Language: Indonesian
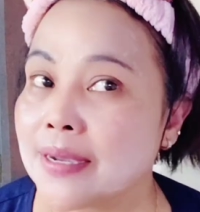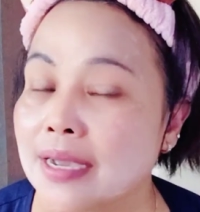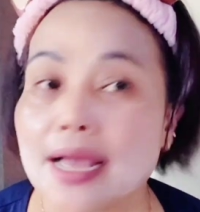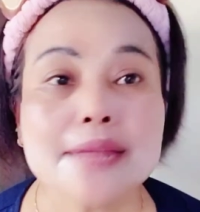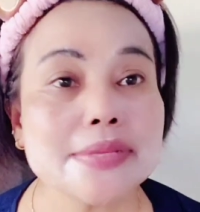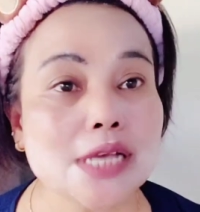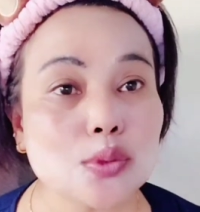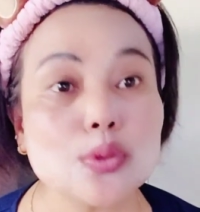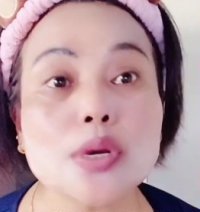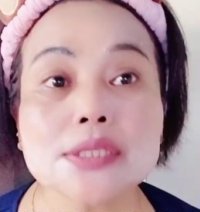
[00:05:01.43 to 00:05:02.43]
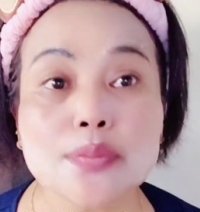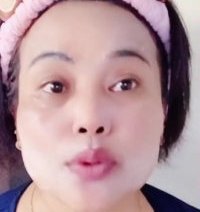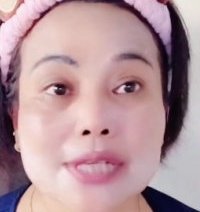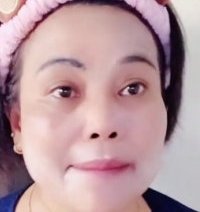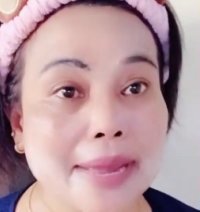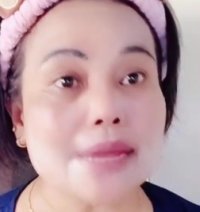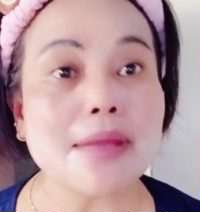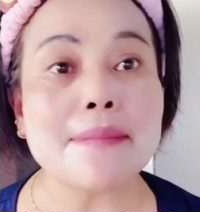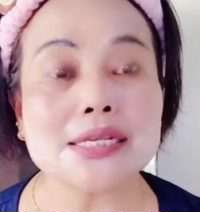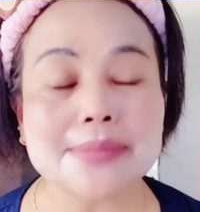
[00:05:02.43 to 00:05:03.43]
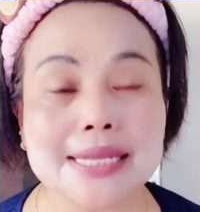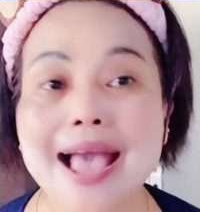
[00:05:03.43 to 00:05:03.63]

kalian bisa tunggu 10-15 menit